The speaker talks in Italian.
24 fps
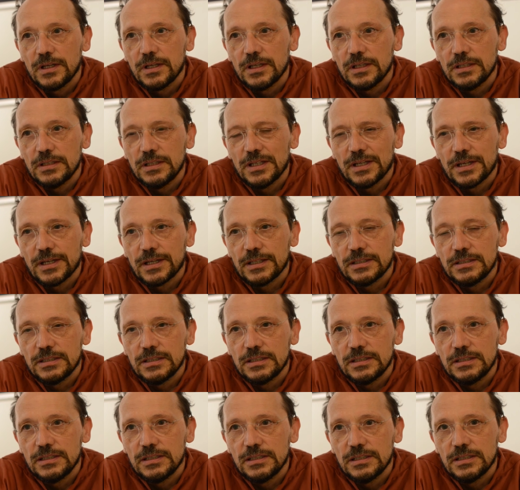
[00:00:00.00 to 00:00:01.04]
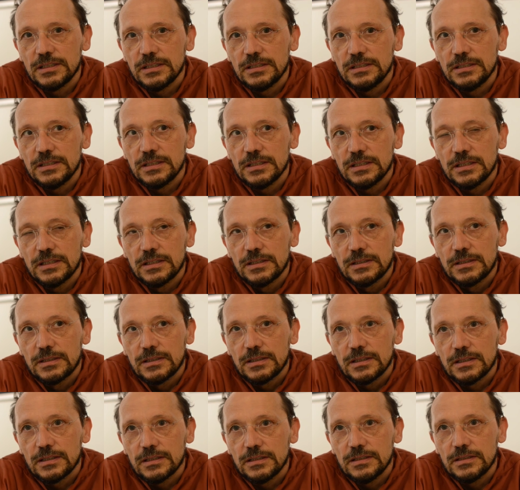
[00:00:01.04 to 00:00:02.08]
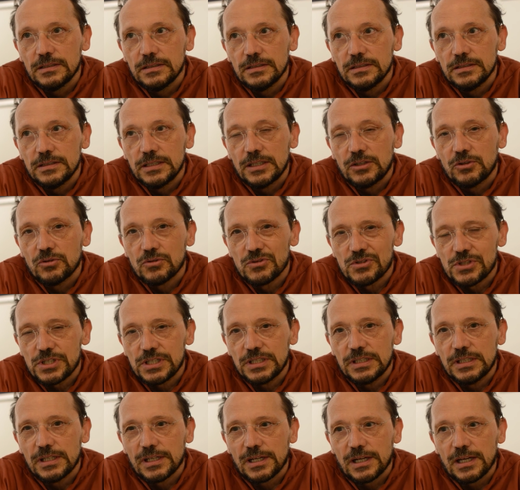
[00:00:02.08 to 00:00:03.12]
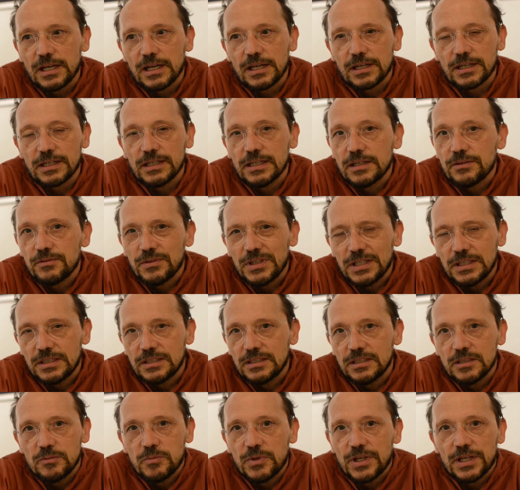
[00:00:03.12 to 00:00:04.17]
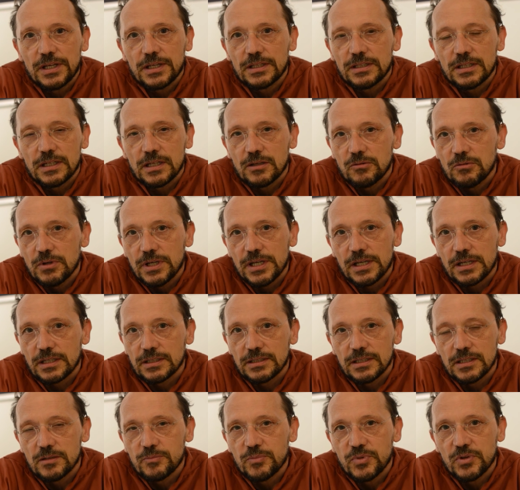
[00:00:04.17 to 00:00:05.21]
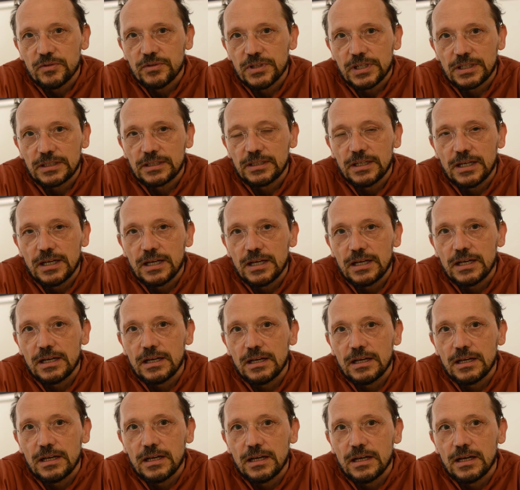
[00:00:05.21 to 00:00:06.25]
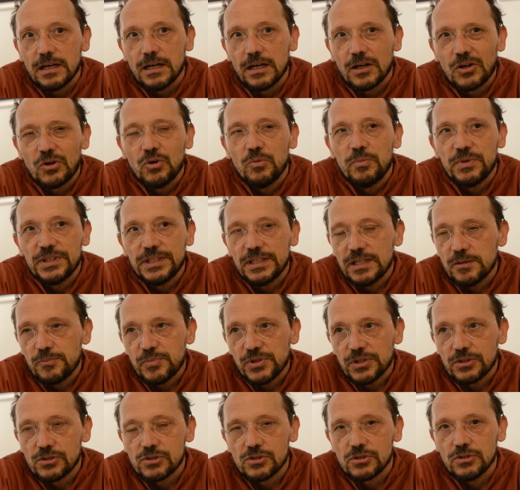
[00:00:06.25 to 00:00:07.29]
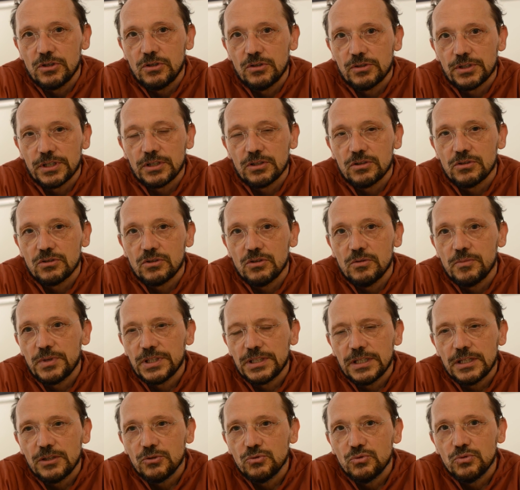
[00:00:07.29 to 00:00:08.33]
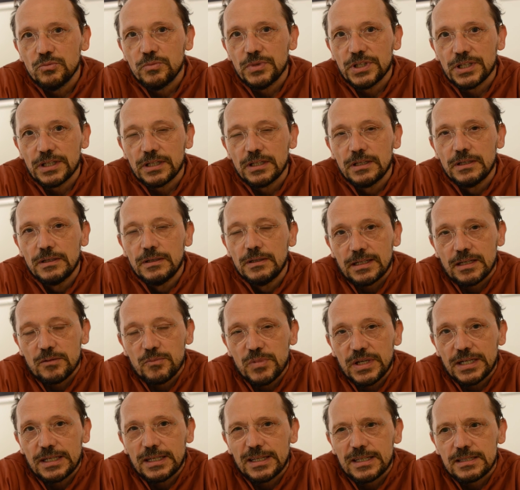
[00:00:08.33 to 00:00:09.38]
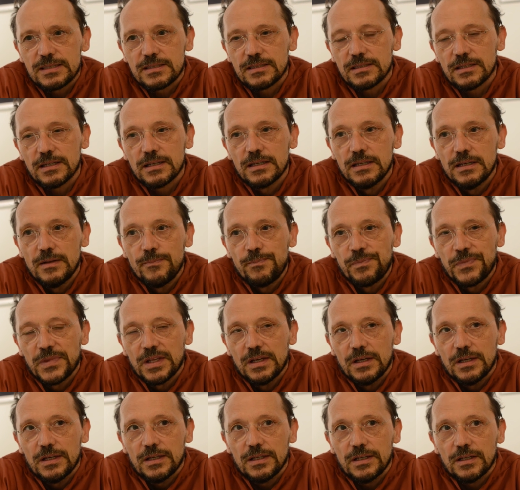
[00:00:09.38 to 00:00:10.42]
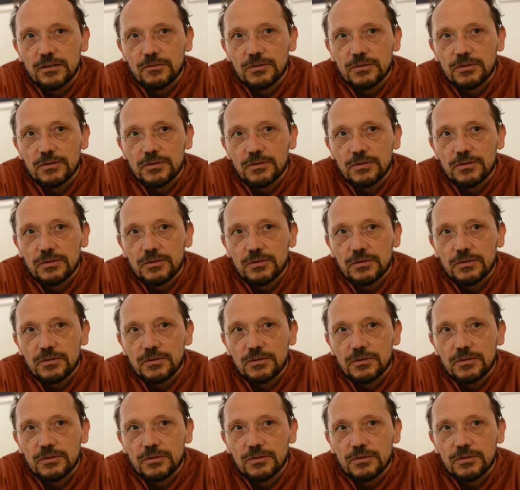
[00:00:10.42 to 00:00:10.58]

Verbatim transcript: idee di, di, di di considerare le vittime della guerra, della povertà come delle persone, non come dei numeri. La bellezza in